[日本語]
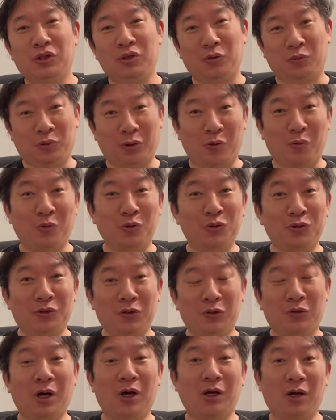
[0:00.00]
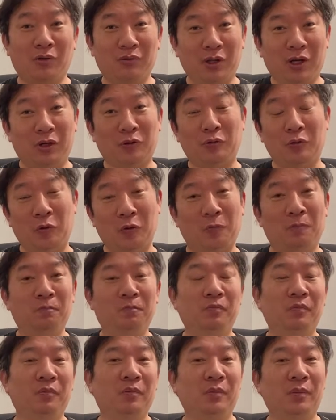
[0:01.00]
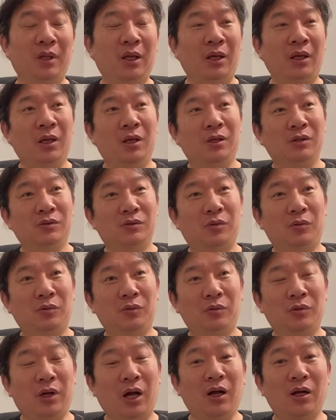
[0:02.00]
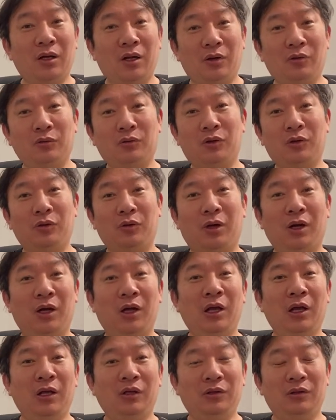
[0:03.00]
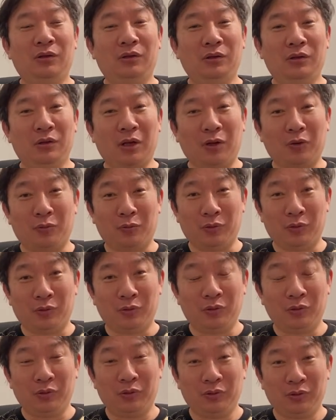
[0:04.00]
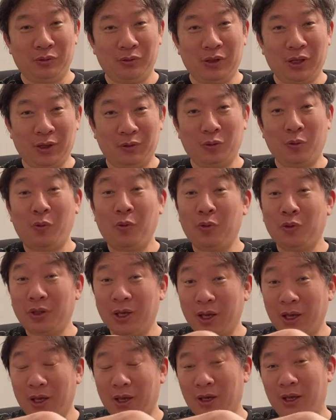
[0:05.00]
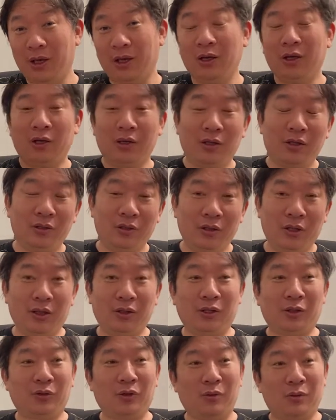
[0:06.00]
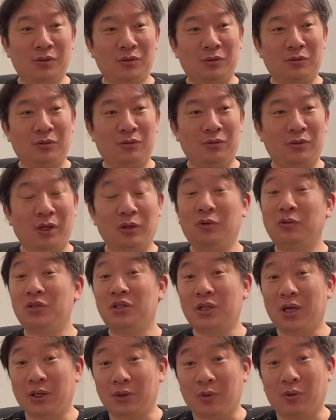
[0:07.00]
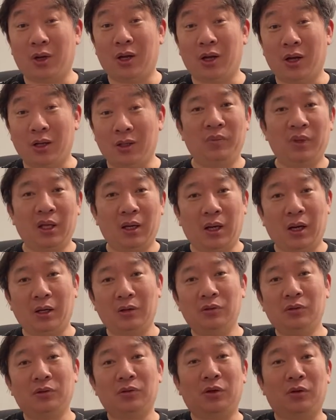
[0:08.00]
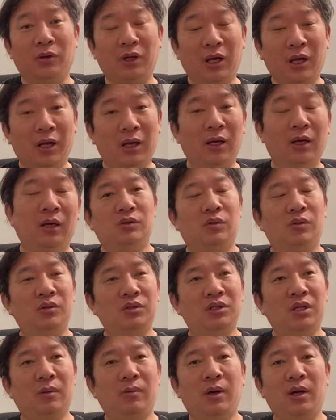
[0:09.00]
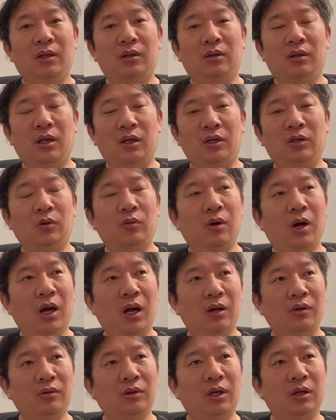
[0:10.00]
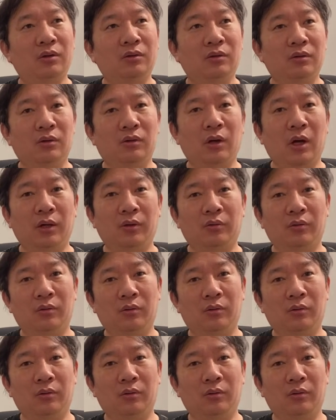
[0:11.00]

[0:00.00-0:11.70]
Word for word: キロとか50キロ間隔であるのよでその間隔っていうのはあのね徒歩でね、例えばその江戸時代とかね、歩くよねそうした場合って人が歩ける